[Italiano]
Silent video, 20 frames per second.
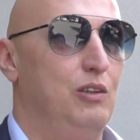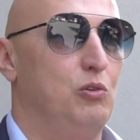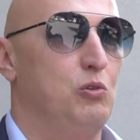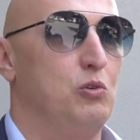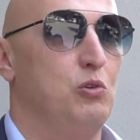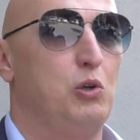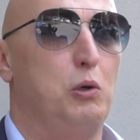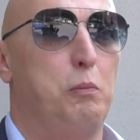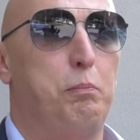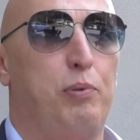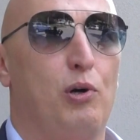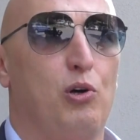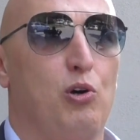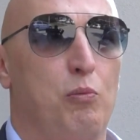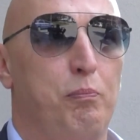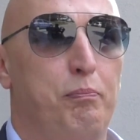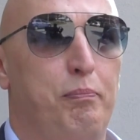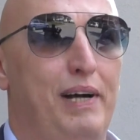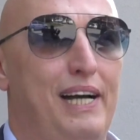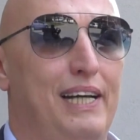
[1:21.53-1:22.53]
un gruppo
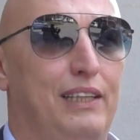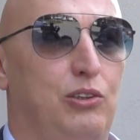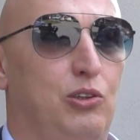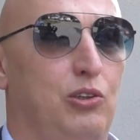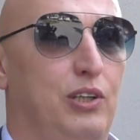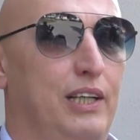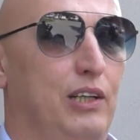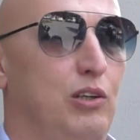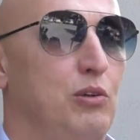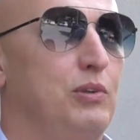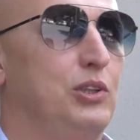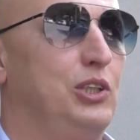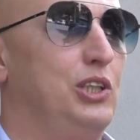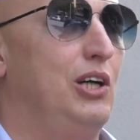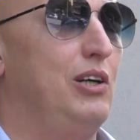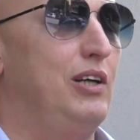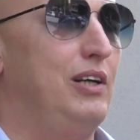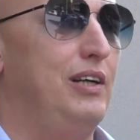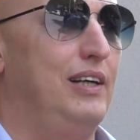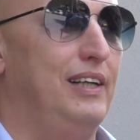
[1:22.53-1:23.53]
compatto che come
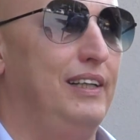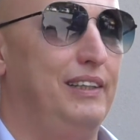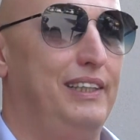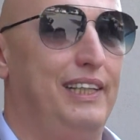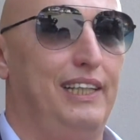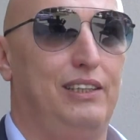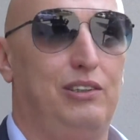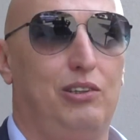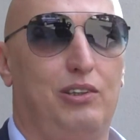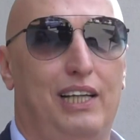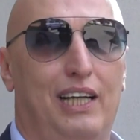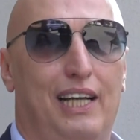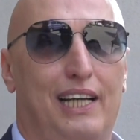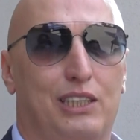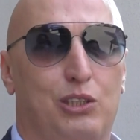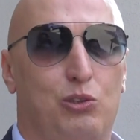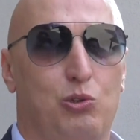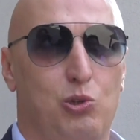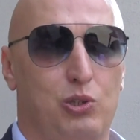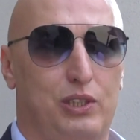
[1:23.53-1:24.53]
già detto
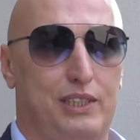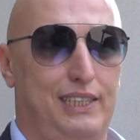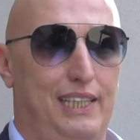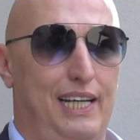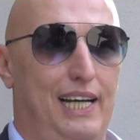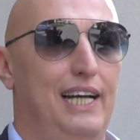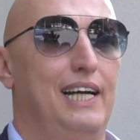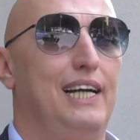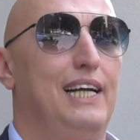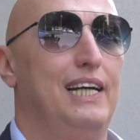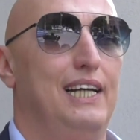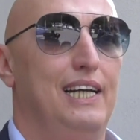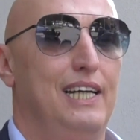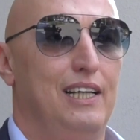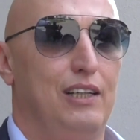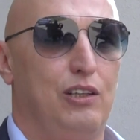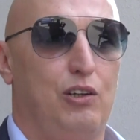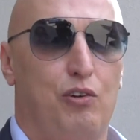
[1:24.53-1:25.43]
nella scorsa